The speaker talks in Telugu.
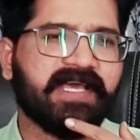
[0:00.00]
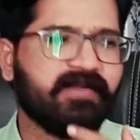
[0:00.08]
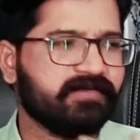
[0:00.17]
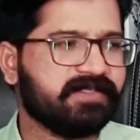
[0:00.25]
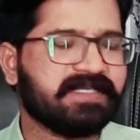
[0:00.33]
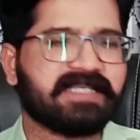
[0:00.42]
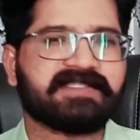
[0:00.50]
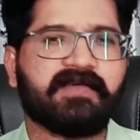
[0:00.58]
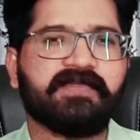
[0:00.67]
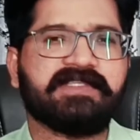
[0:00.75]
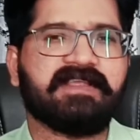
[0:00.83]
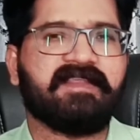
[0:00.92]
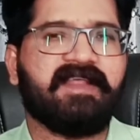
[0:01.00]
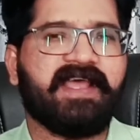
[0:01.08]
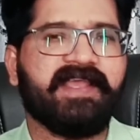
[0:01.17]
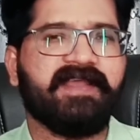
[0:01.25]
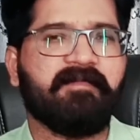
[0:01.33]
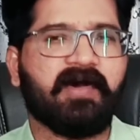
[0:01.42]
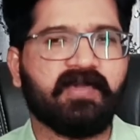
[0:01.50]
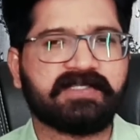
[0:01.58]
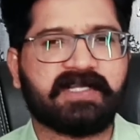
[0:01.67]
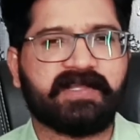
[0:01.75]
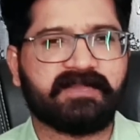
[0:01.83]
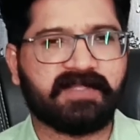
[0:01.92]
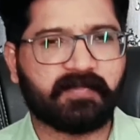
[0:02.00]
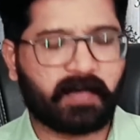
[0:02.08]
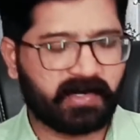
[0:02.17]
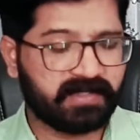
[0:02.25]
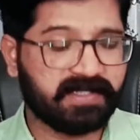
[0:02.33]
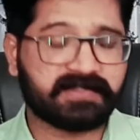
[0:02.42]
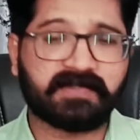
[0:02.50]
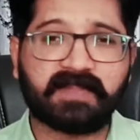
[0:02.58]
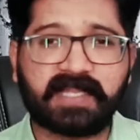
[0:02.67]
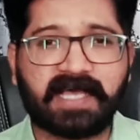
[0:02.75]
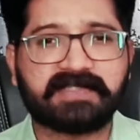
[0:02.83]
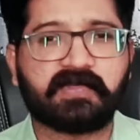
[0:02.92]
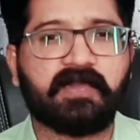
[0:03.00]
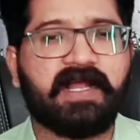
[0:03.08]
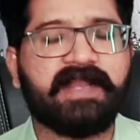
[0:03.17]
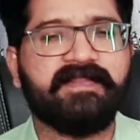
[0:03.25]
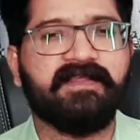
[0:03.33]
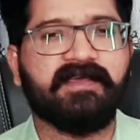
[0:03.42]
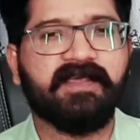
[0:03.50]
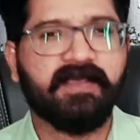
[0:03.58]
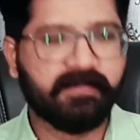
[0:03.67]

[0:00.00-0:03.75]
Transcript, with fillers: డే నుంచి చేస్తూ వచ్చింది కదా నేను బౌల్స్ కడుగుతుంది పనులు చేస్తుంది టాస్కులు ఆడింది